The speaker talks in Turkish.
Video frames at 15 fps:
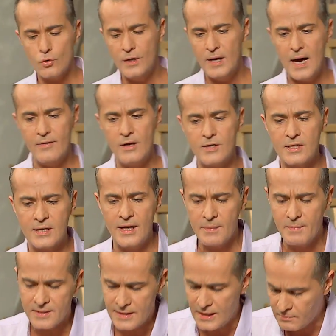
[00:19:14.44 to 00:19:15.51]
su ilave edeceğiz,
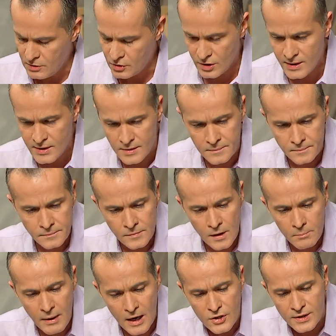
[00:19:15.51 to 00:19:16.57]
gerekmezse etmeyeceğiz.
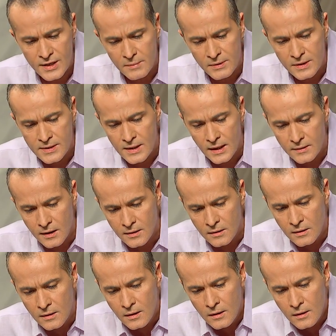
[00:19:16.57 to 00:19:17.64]
Baştan etmedik zaten.
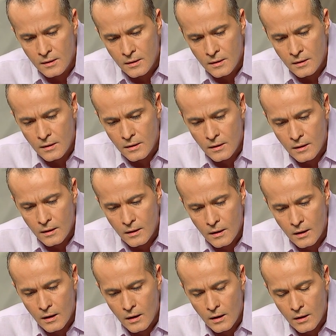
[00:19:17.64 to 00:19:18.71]
Ay
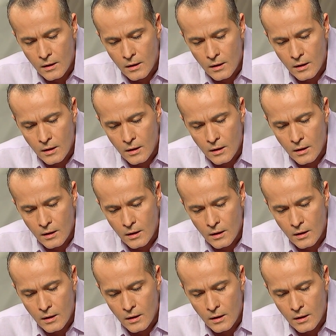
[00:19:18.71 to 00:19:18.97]
arkadaş.